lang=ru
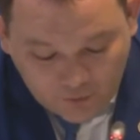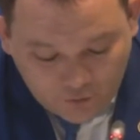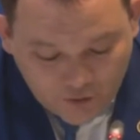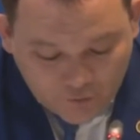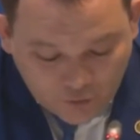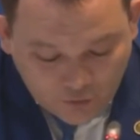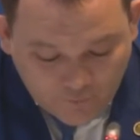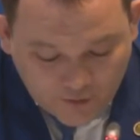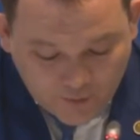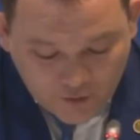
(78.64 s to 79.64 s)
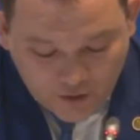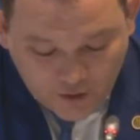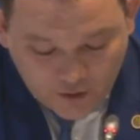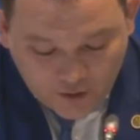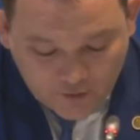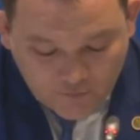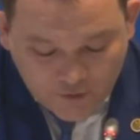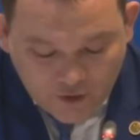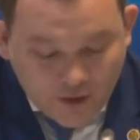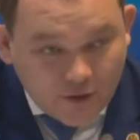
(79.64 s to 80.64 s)
нарушение сроков размещения
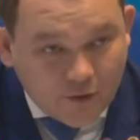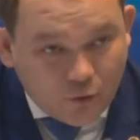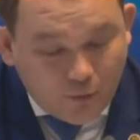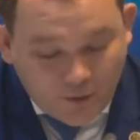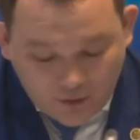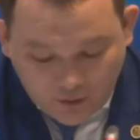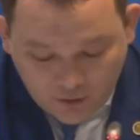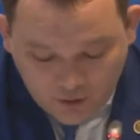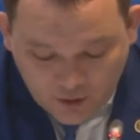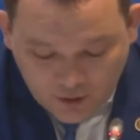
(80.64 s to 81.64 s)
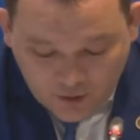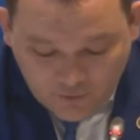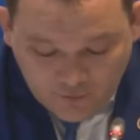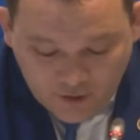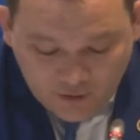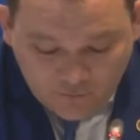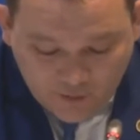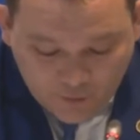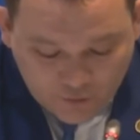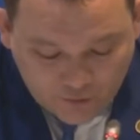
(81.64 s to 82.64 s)
извещения о закупке в единой
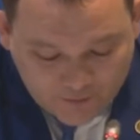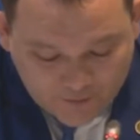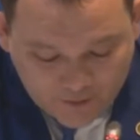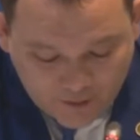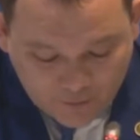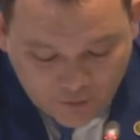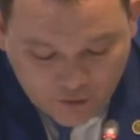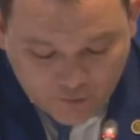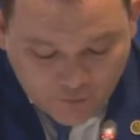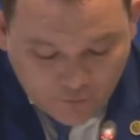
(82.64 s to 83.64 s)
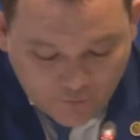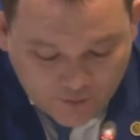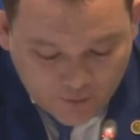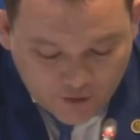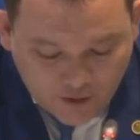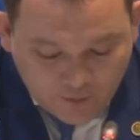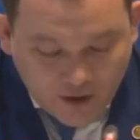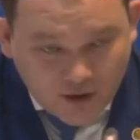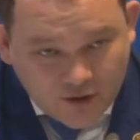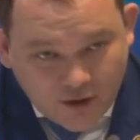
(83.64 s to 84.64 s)
информационной системе, нарушение сроков размещения
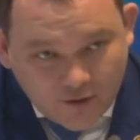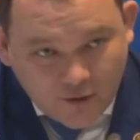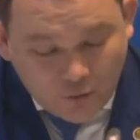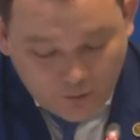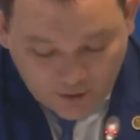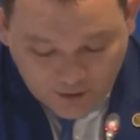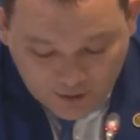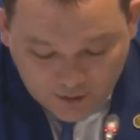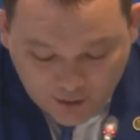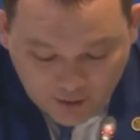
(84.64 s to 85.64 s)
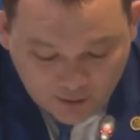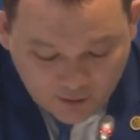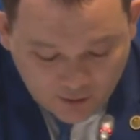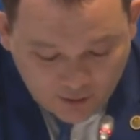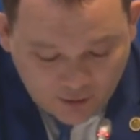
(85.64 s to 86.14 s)
положений закупки и так далее –